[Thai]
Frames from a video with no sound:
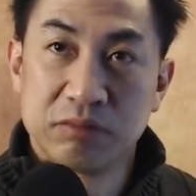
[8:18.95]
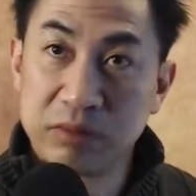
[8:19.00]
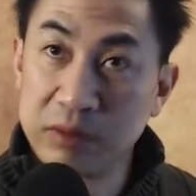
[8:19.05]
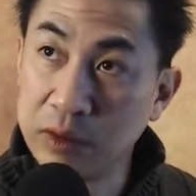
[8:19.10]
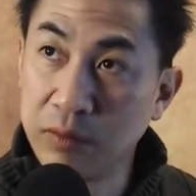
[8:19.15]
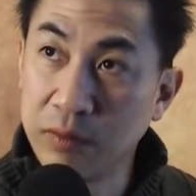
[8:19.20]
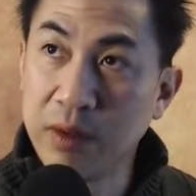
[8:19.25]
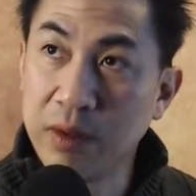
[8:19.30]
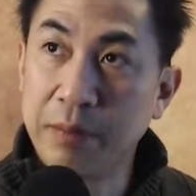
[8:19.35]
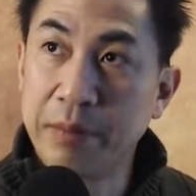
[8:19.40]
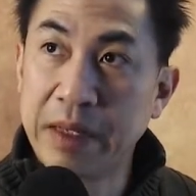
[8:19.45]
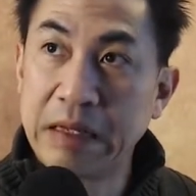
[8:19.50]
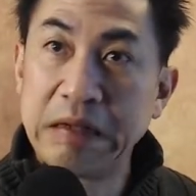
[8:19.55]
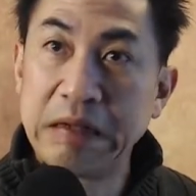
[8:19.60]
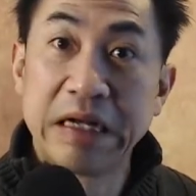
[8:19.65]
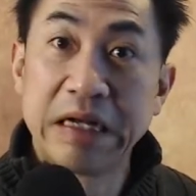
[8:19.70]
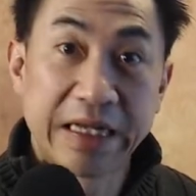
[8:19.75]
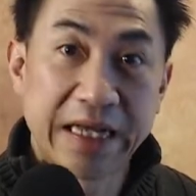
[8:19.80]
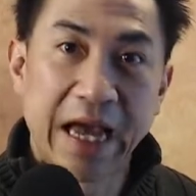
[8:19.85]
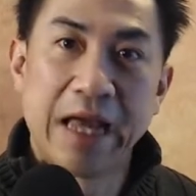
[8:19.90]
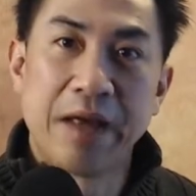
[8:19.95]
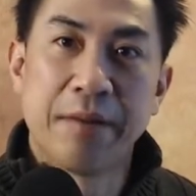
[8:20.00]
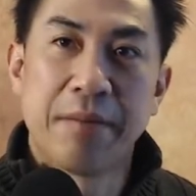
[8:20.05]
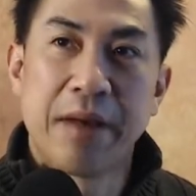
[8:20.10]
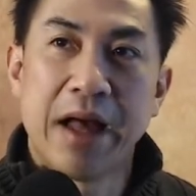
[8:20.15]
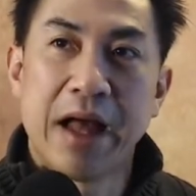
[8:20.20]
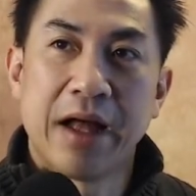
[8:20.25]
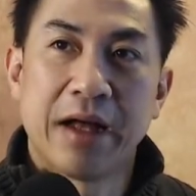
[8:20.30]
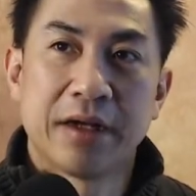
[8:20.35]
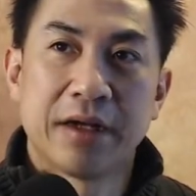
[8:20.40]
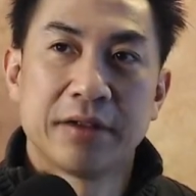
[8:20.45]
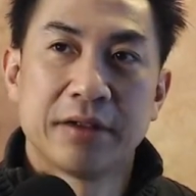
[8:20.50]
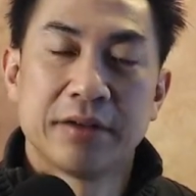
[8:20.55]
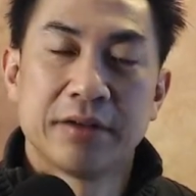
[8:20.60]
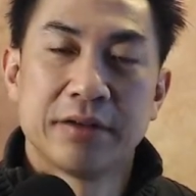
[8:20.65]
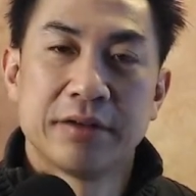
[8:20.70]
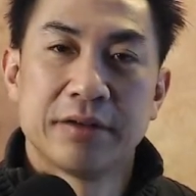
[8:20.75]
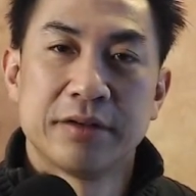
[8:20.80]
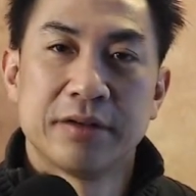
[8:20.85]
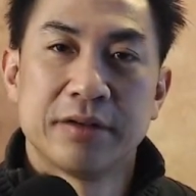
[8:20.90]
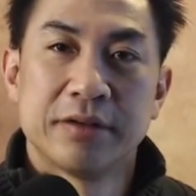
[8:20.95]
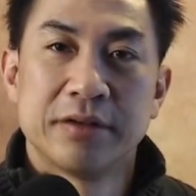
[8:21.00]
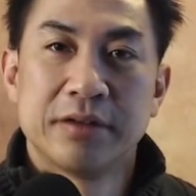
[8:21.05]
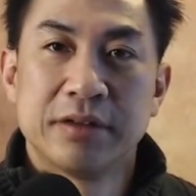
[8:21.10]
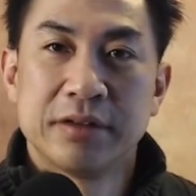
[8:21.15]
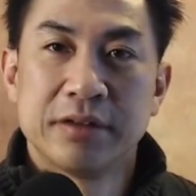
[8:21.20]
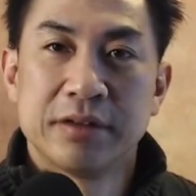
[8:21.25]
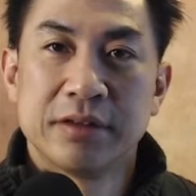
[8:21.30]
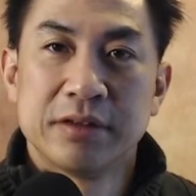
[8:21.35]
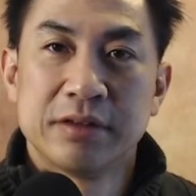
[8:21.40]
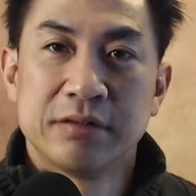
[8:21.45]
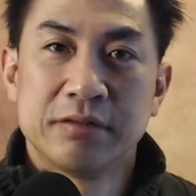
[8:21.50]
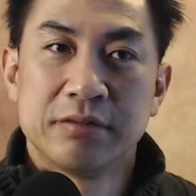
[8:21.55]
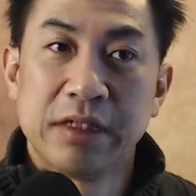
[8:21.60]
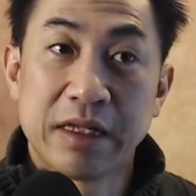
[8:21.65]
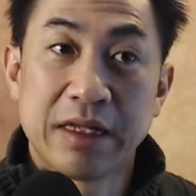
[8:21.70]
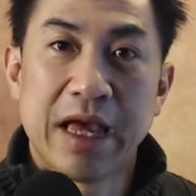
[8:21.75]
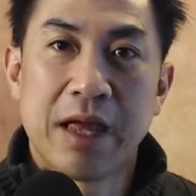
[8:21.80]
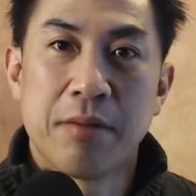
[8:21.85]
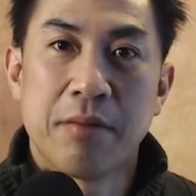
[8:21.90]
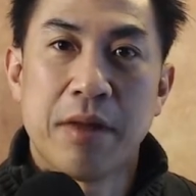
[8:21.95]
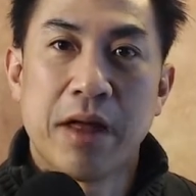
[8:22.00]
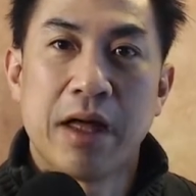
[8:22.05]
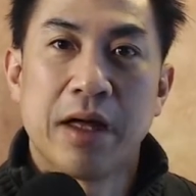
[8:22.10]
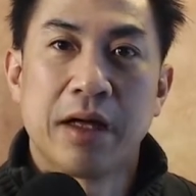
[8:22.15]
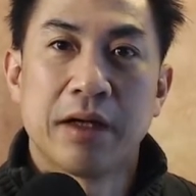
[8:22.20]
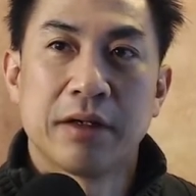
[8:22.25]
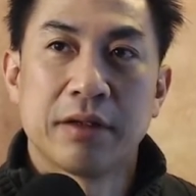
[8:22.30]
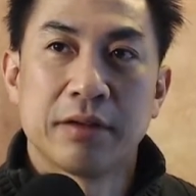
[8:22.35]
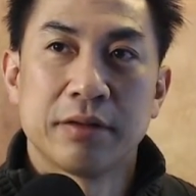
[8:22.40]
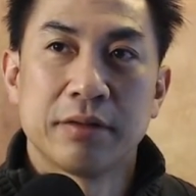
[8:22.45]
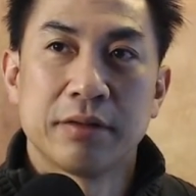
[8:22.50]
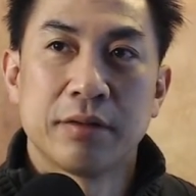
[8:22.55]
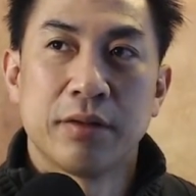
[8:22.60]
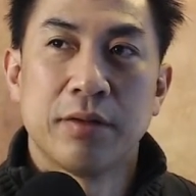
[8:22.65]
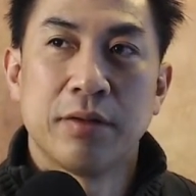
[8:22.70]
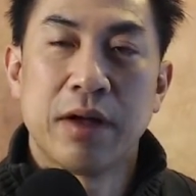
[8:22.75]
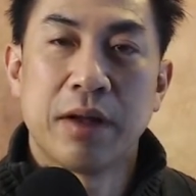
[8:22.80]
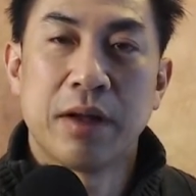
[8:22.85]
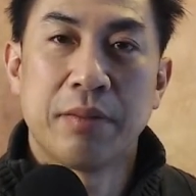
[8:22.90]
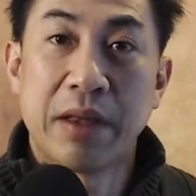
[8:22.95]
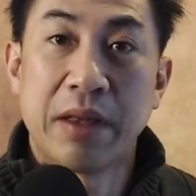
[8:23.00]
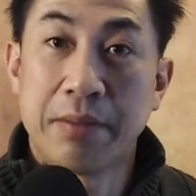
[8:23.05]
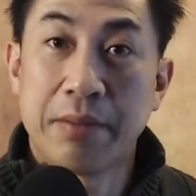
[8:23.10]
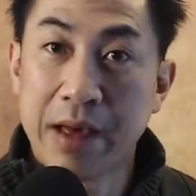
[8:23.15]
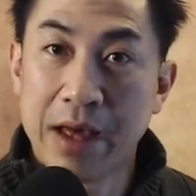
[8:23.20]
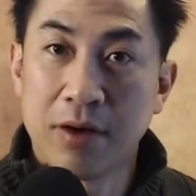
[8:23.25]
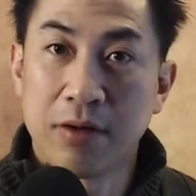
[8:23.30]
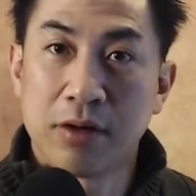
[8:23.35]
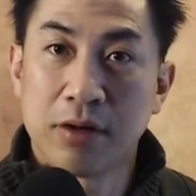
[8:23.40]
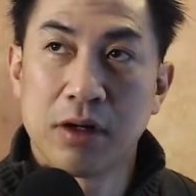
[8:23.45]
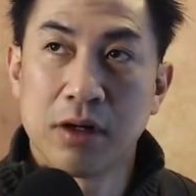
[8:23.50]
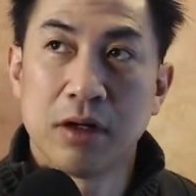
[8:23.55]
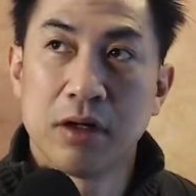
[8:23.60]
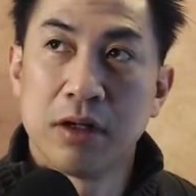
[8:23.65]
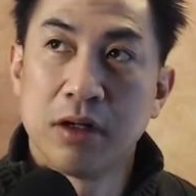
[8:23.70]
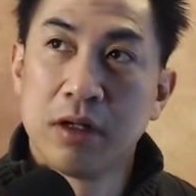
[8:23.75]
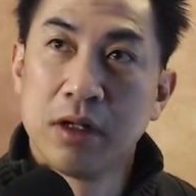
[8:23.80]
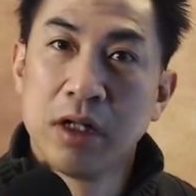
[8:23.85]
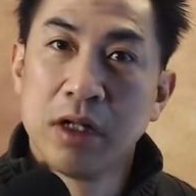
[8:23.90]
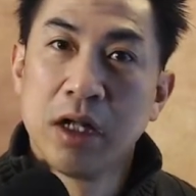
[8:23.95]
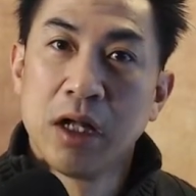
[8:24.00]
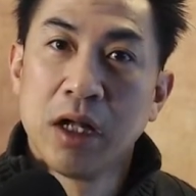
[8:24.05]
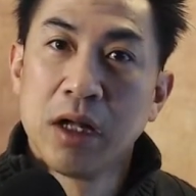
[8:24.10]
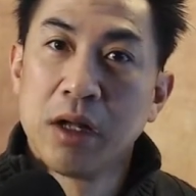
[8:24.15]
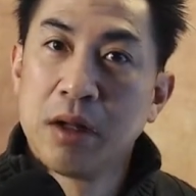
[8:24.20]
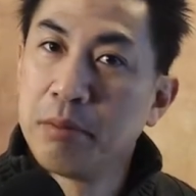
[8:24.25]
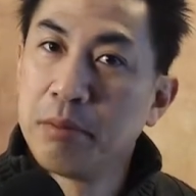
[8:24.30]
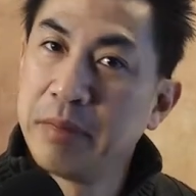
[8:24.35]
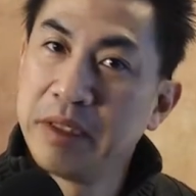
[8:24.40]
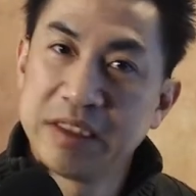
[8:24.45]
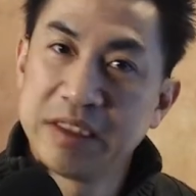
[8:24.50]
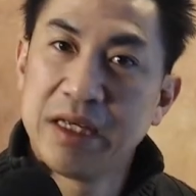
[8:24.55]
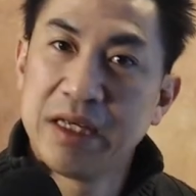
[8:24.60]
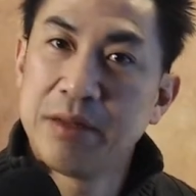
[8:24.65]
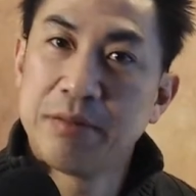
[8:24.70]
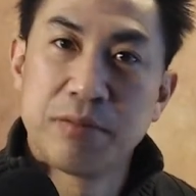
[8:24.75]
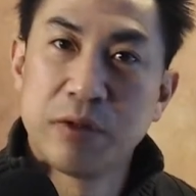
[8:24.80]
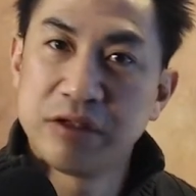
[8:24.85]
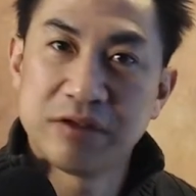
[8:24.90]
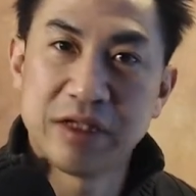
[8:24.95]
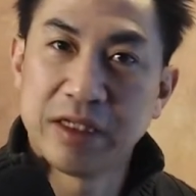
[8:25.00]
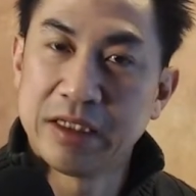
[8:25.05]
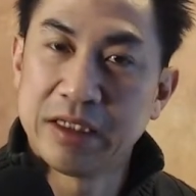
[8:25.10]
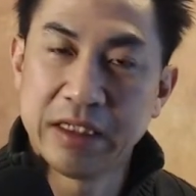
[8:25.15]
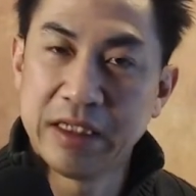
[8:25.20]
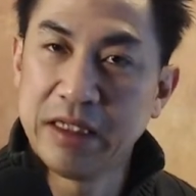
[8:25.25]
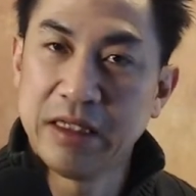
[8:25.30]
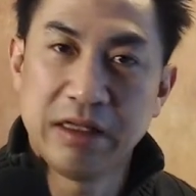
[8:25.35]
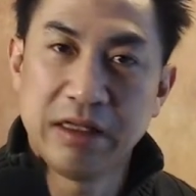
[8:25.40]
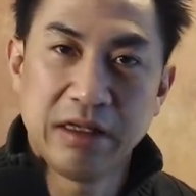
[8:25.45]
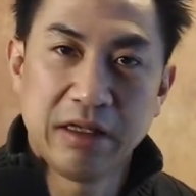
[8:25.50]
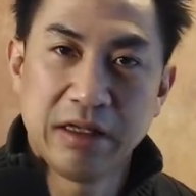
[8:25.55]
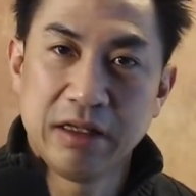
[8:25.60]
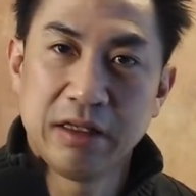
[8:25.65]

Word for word: ถือว่าเป็นเรื่องใหญ่มาก เรื่องใหญ่มาก เพราะว่า PayPal ก็ ไม่ใช่บริษัทที่